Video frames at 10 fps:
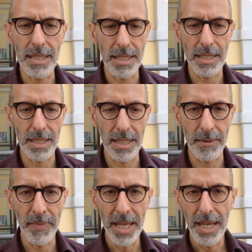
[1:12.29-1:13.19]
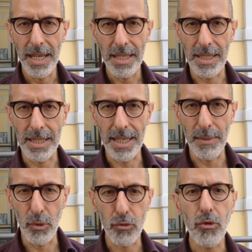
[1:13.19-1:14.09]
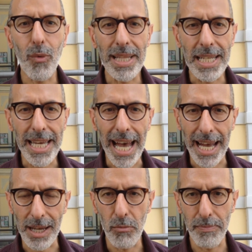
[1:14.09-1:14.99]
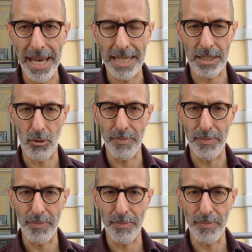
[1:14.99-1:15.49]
si, si sia potuto guadagnare un pezzo,